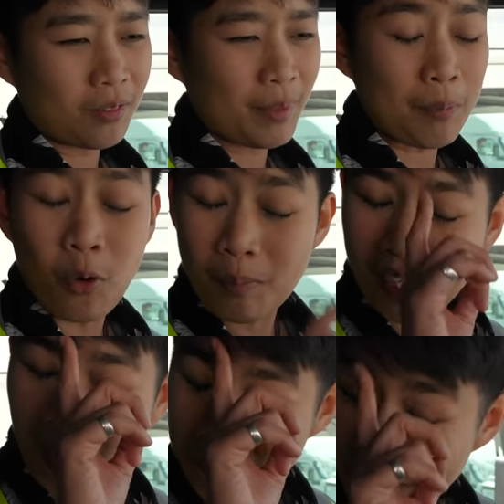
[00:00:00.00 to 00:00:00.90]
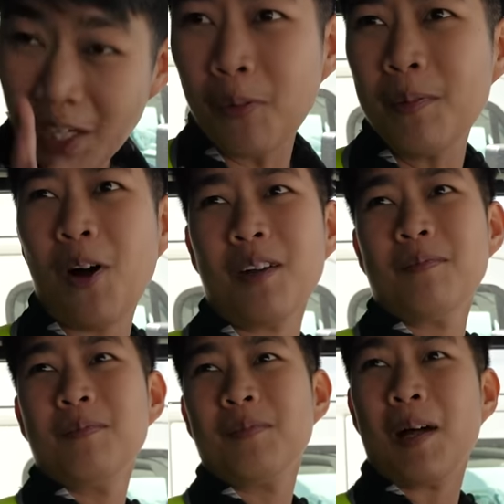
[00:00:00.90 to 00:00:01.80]
แม่พูดมาคำเดียวพี่มอส
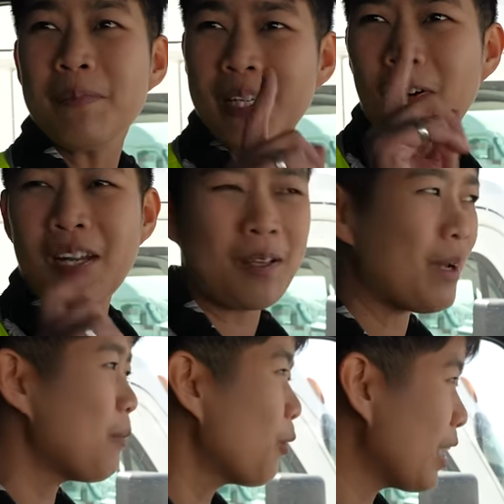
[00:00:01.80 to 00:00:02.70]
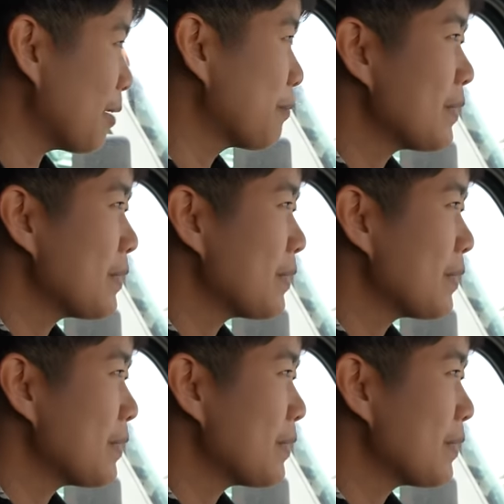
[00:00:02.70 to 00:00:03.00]
คำเดียวเลยแม่พูดว่า